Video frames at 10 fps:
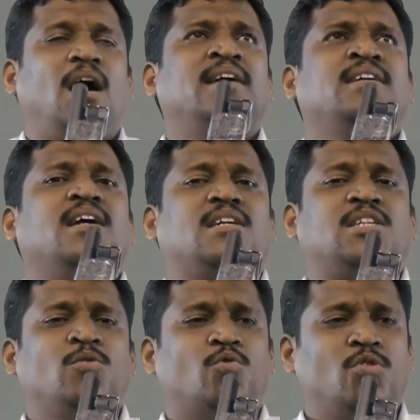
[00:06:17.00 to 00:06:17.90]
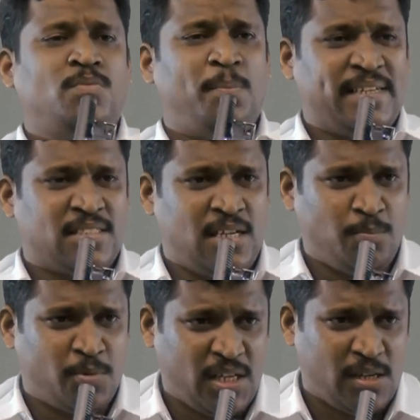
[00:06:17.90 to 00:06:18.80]
ஆண்களுக்கு உண்மை
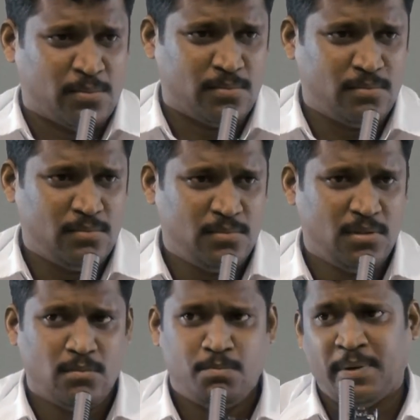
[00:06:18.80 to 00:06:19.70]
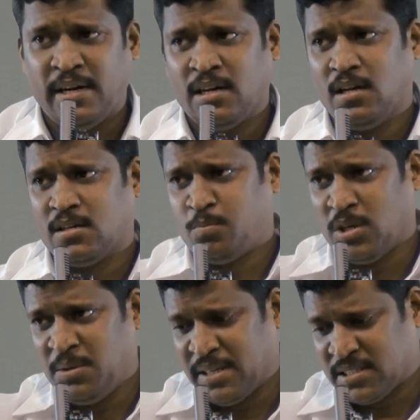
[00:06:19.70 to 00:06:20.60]
பேசினா பிடிக்கும் பெண்களுக்கு
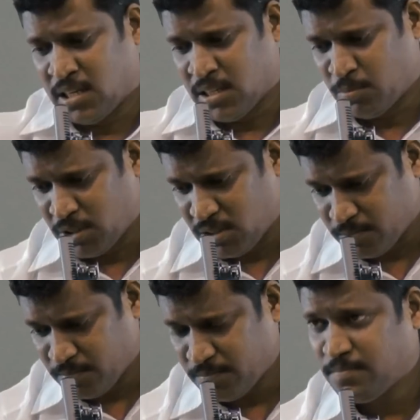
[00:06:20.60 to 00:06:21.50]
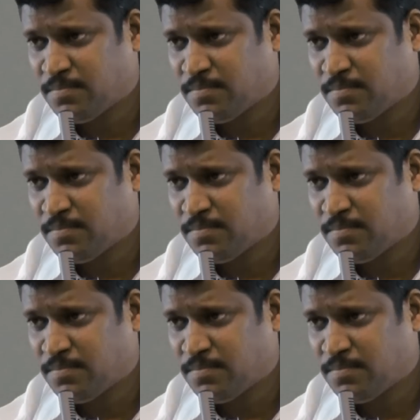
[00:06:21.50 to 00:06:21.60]
பொய் பேசினா தான் பிடிக்கும்